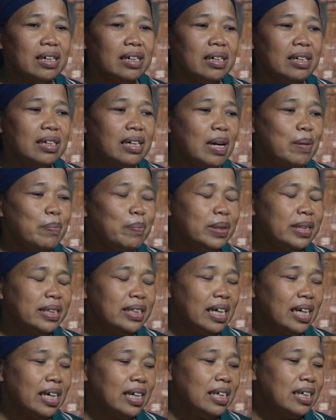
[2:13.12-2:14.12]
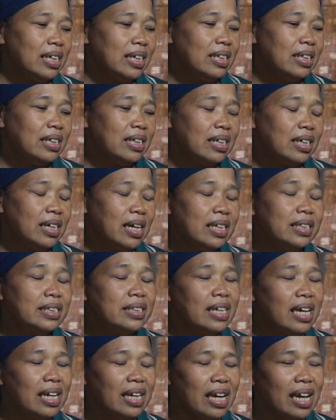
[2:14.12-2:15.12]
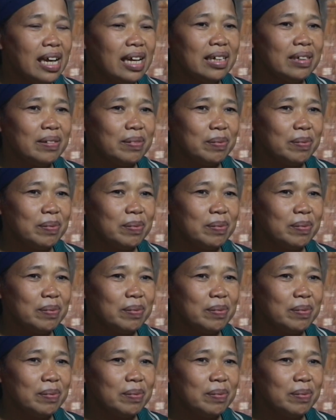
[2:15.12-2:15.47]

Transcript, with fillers: kenapanya? Kasihanlah.